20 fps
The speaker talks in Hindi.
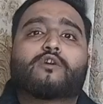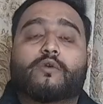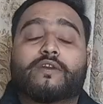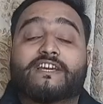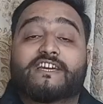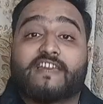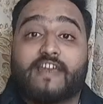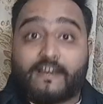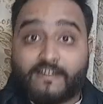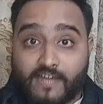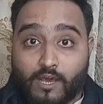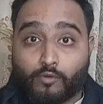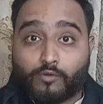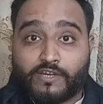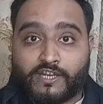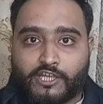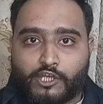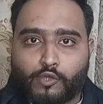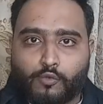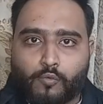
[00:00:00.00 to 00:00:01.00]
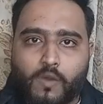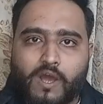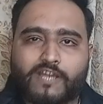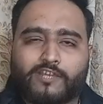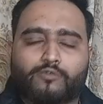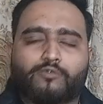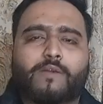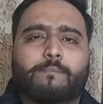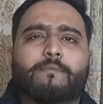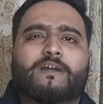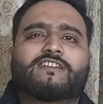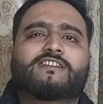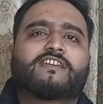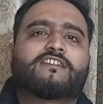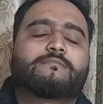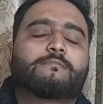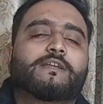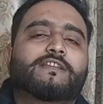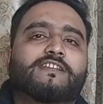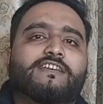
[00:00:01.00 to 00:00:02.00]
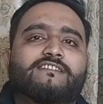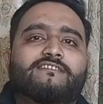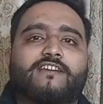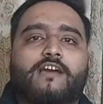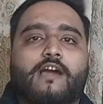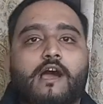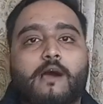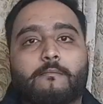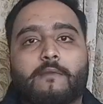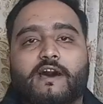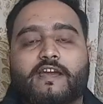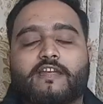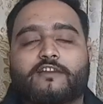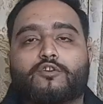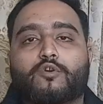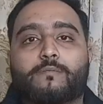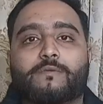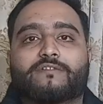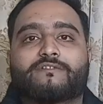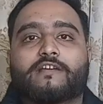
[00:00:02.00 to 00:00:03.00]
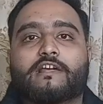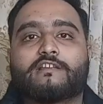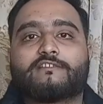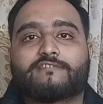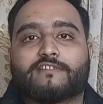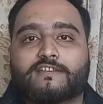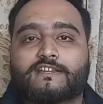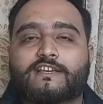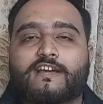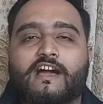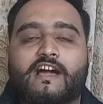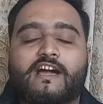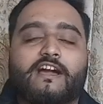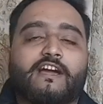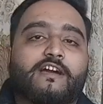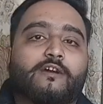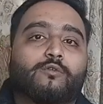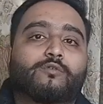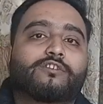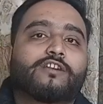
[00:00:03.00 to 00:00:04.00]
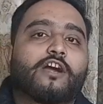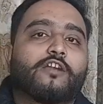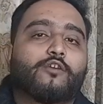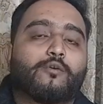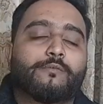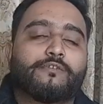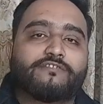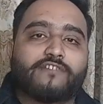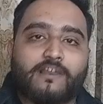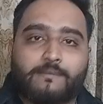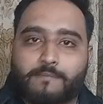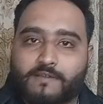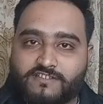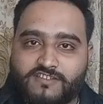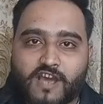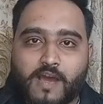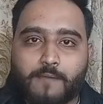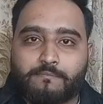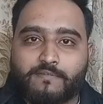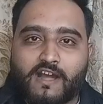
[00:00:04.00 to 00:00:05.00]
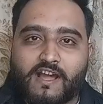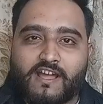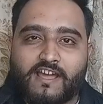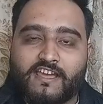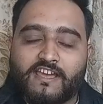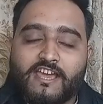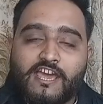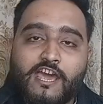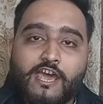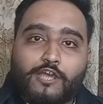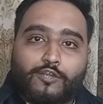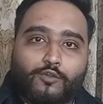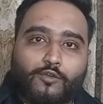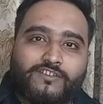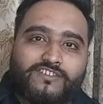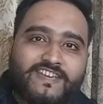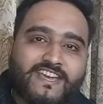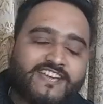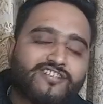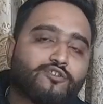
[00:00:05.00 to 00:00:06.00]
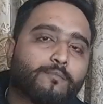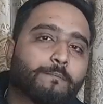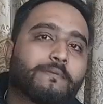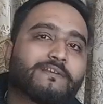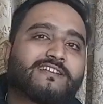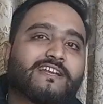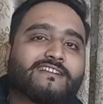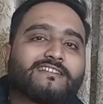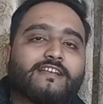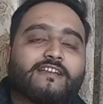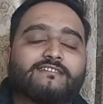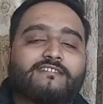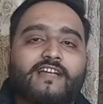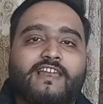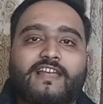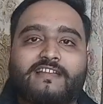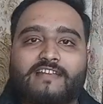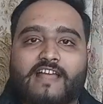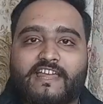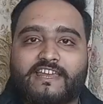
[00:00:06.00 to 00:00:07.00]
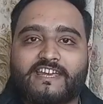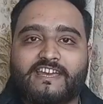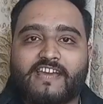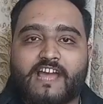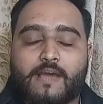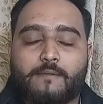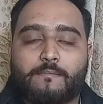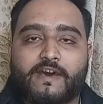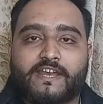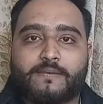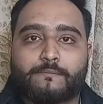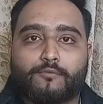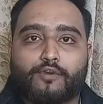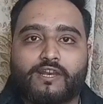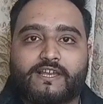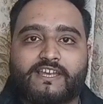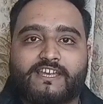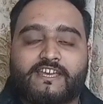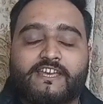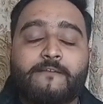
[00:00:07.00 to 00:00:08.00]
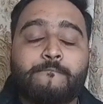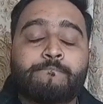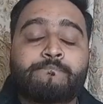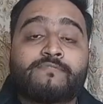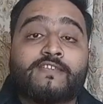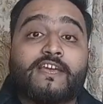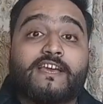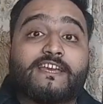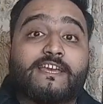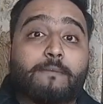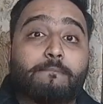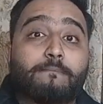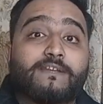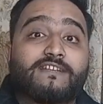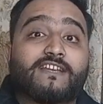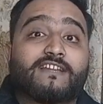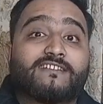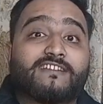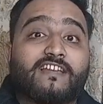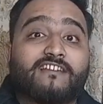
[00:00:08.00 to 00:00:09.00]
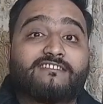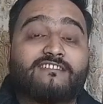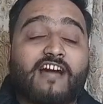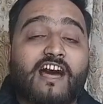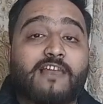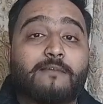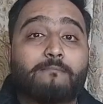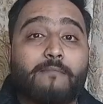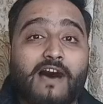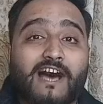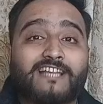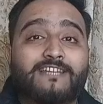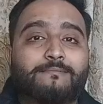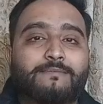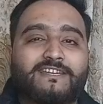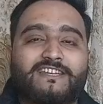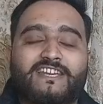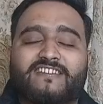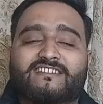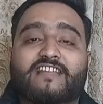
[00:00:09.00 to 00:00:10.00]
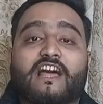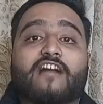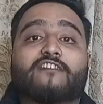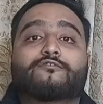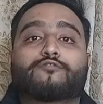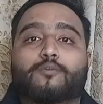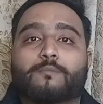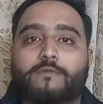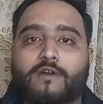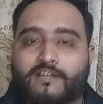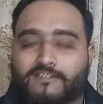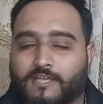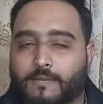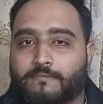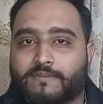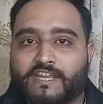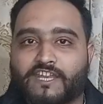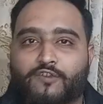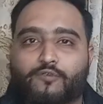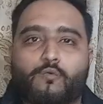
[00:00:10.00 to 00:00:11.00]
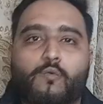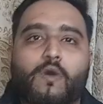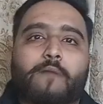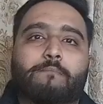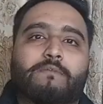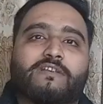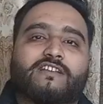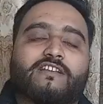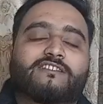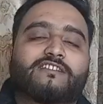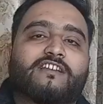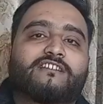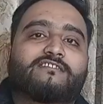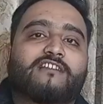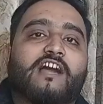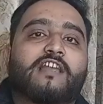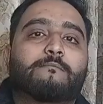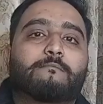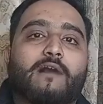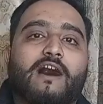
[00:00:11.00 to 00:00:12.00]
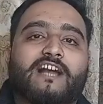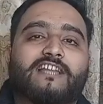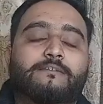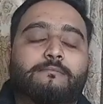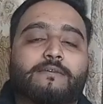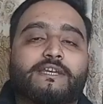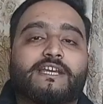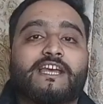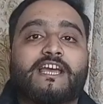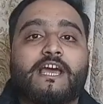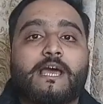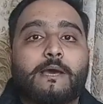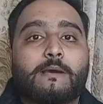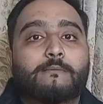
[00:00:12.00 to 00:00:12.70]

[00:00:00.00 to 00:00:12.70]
कोई क्रैकडाउन नहीं हुआ क्योंकि बदकिस्मती से हमारा डोमिसाइल सिंध का है उनका डोमिसाइल पंजाब का है तो ये जो पिचत्तर साल तारीख है हमारे मुल्क की कि पिचत्तर साल बाद भी ये तास्तुब ख़त्म नहीं हुआ पिचत्तर साल बाद भी